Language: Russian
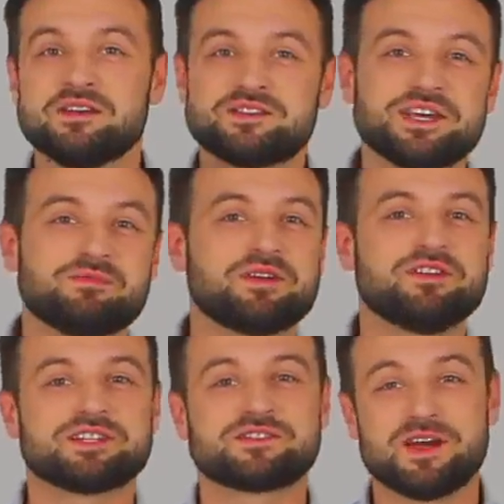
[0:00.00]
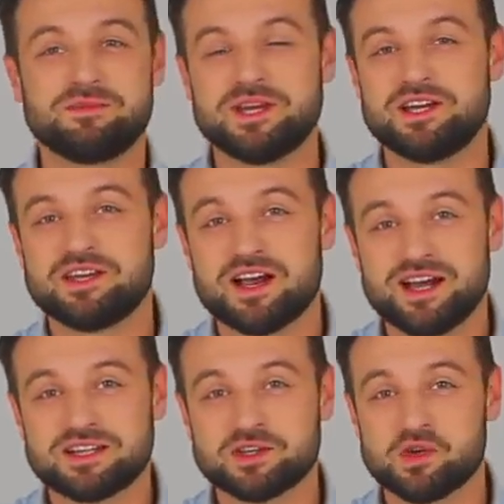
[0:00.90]
Всем привет, с вами
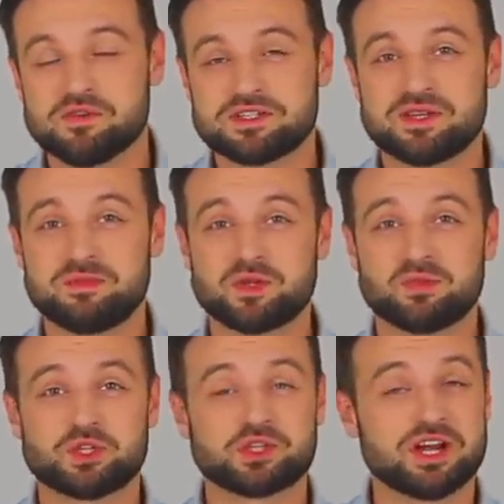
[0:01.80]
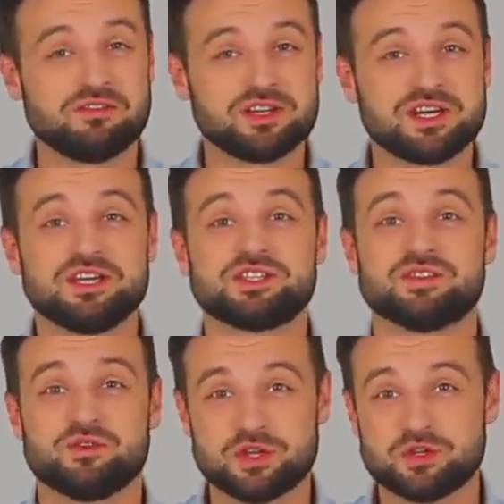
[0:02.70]
Илья, это новости B2B Jewelry, и
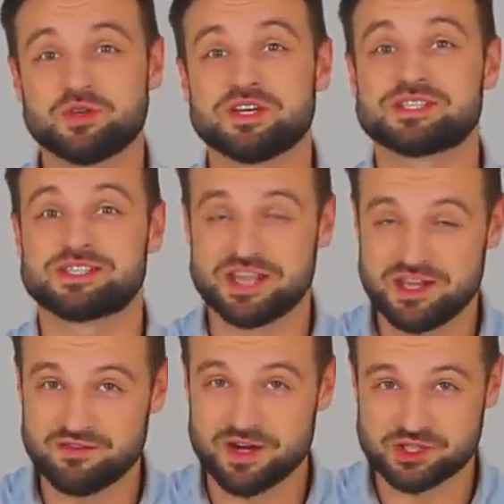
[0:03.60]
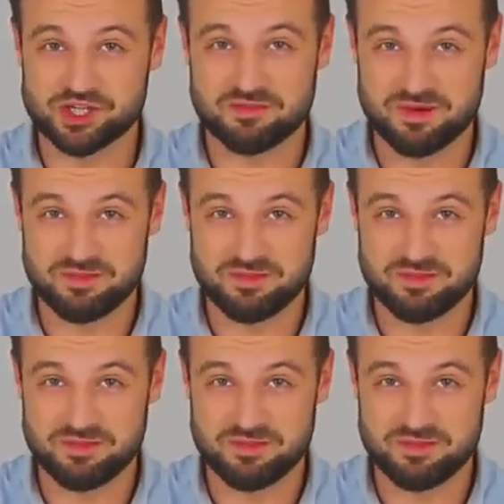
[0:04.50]
сегодня у нас три важных